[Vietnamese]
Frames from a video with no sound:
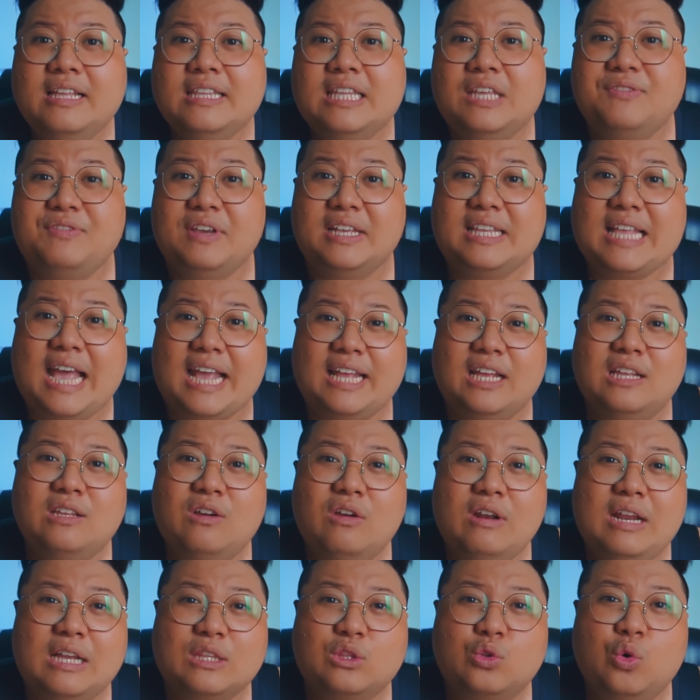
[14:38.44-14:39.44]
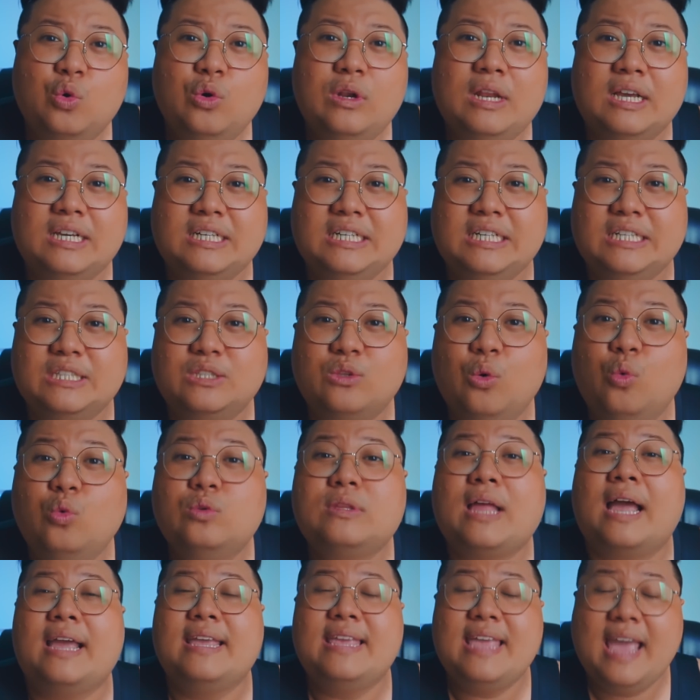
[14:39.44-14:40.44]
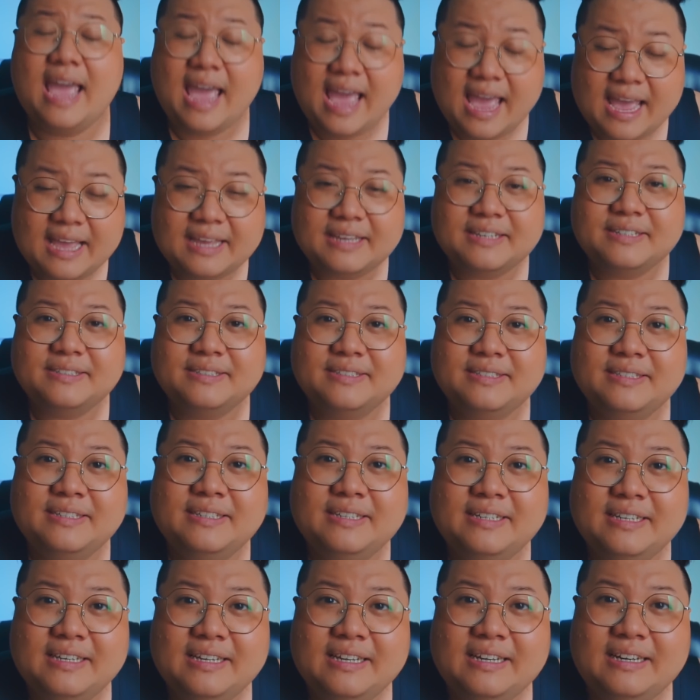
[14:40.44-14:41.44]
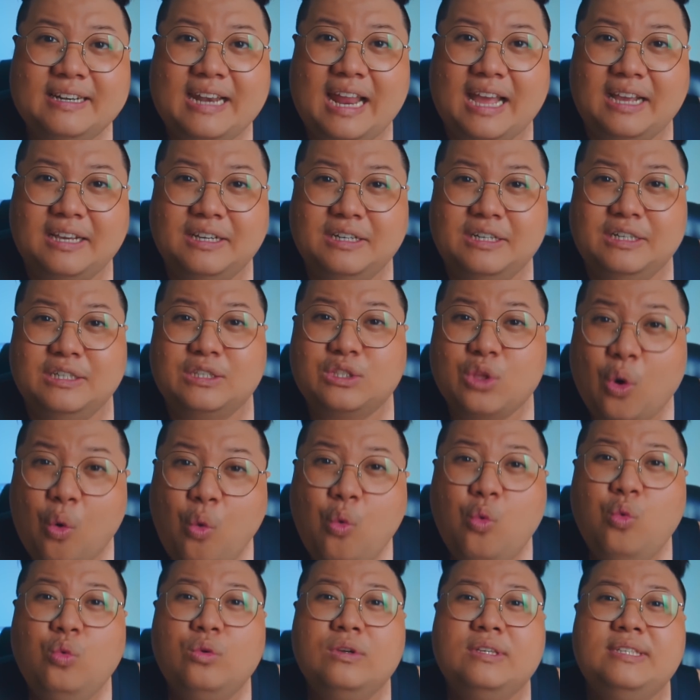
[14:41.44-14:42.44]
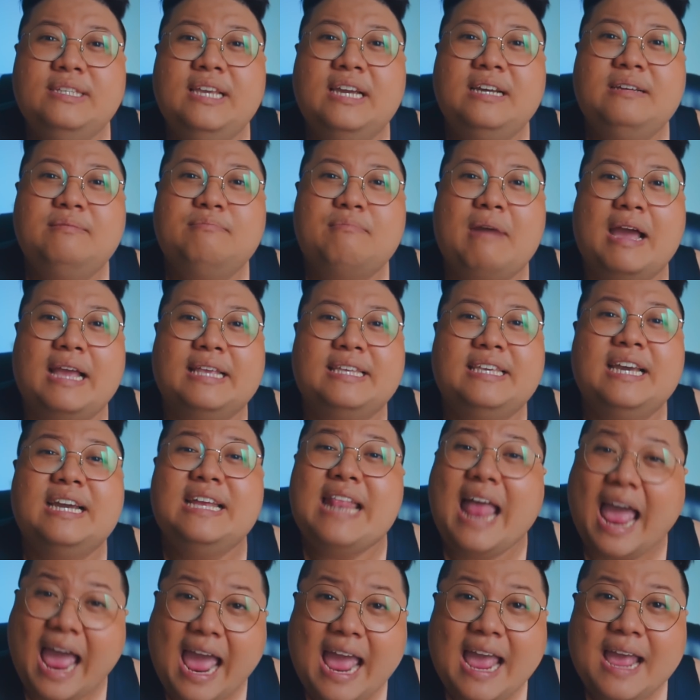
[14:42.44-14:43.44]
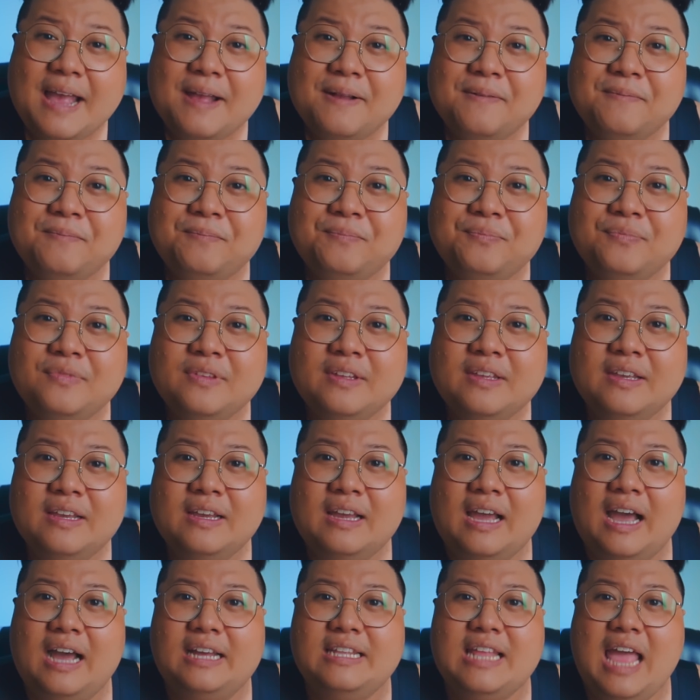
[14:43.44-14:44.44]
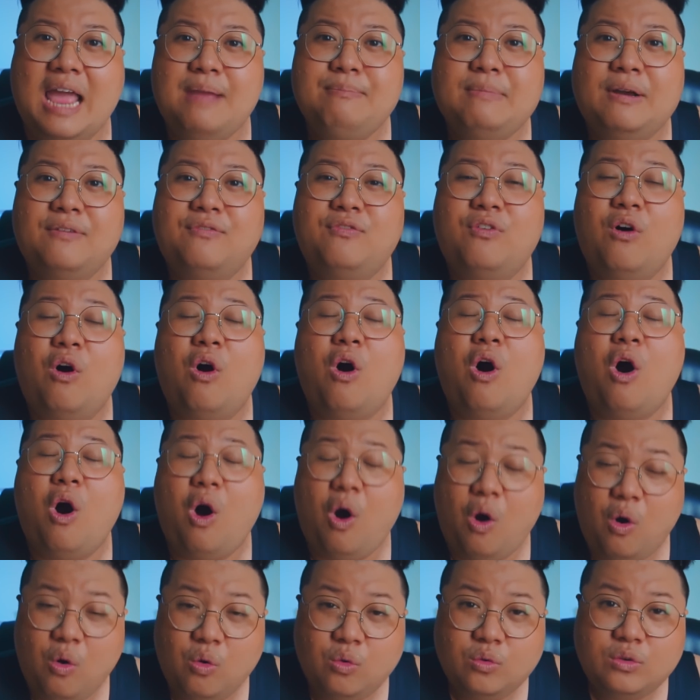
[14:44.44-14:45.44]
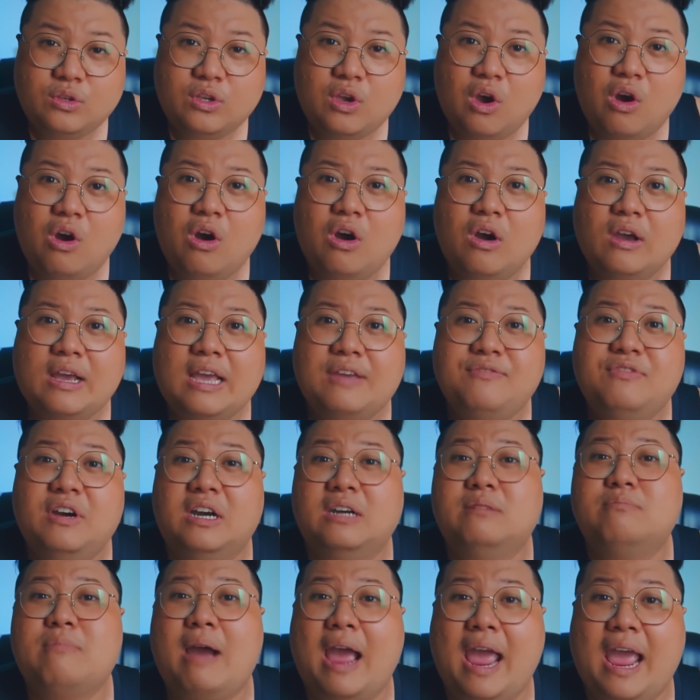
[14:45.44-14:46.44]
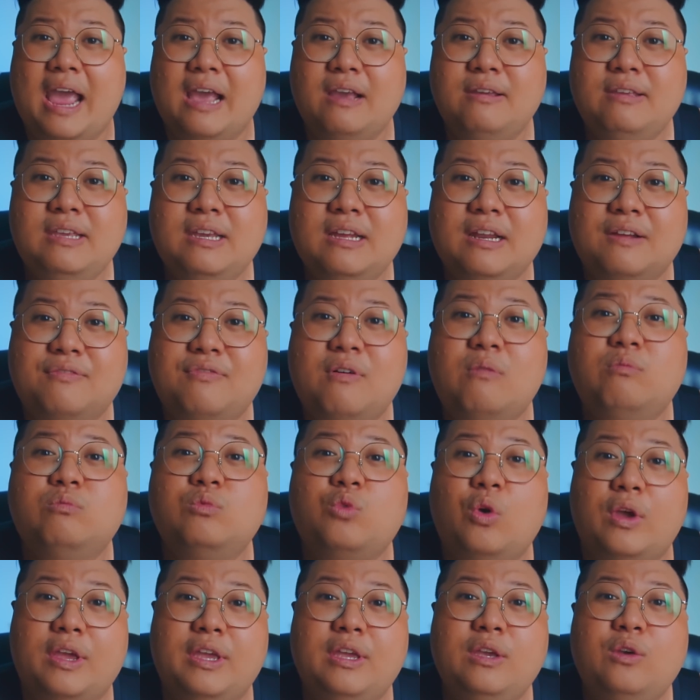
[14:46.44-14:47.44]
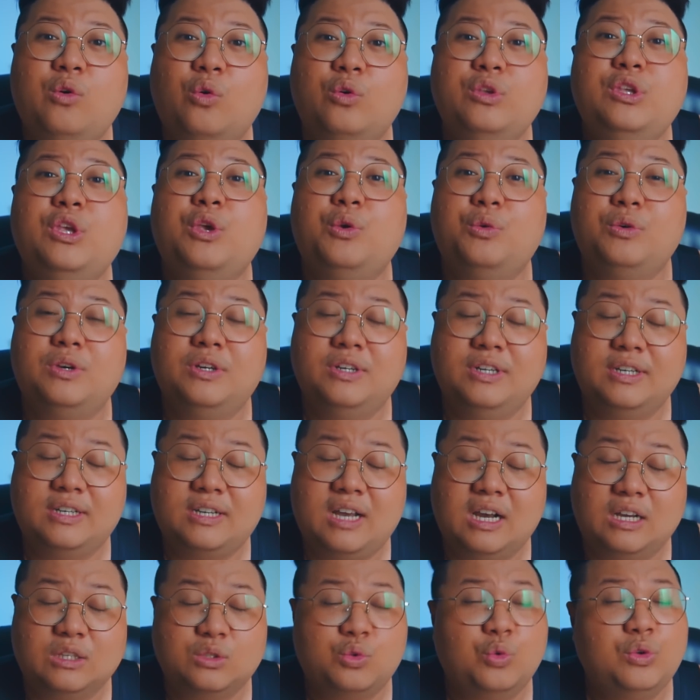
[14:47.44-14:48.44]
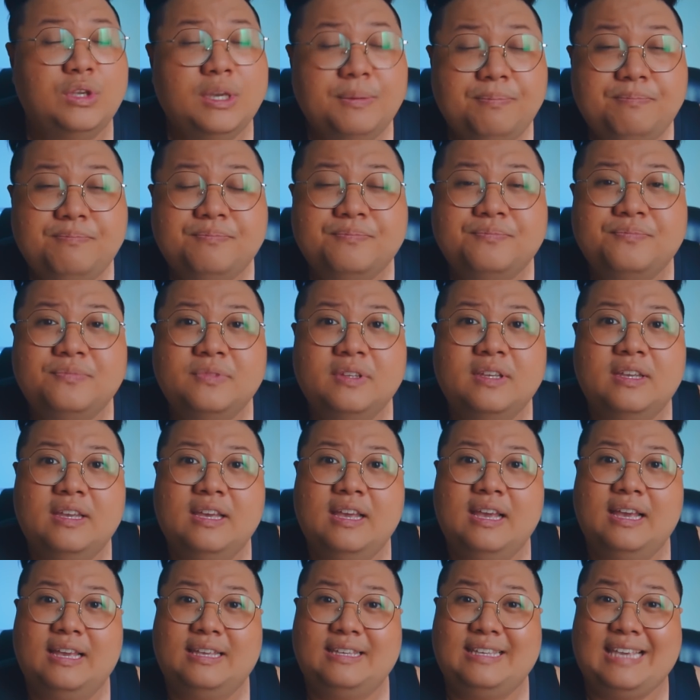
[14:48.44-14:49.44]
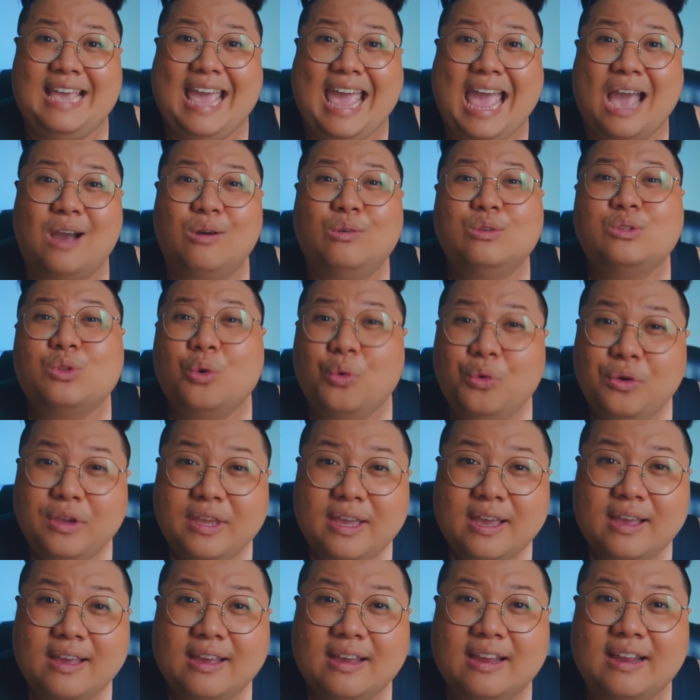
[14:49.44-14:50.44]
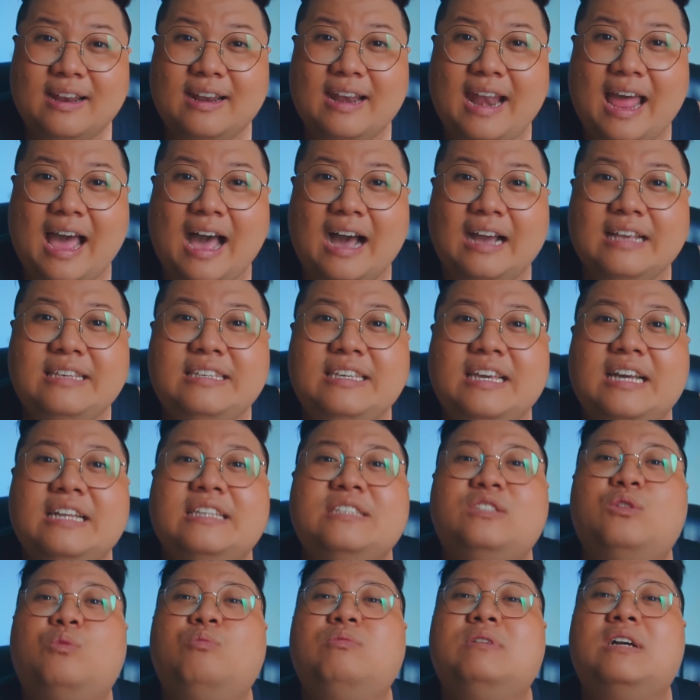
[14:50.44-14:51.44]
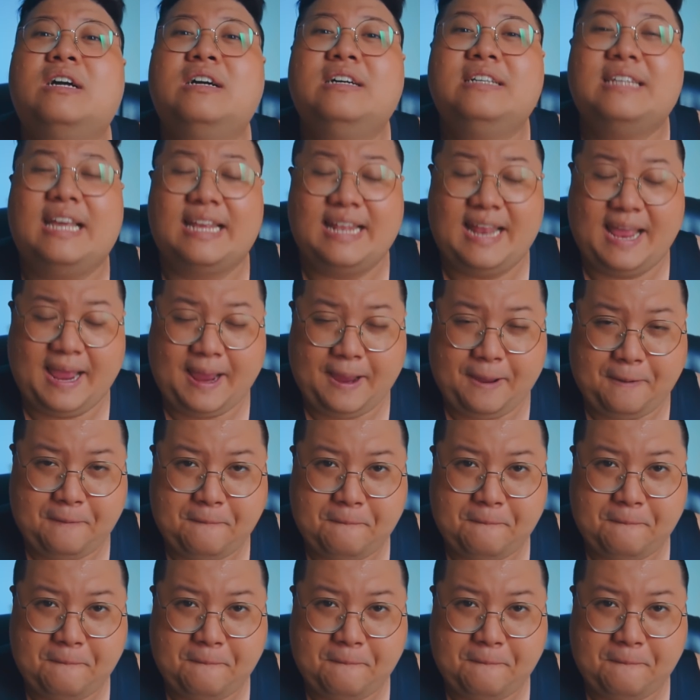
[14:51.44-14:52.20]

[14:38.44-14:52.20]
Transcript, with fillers: thì vị thầy nó nói là tôi là người tu tại gia là người tu nhưng mà chơi đá à, để mà phù hộ cho cái vận mạng như là phong thủy của nhiều người cần tôi giúp nhà của tôi á, là ở trên chung cư này nè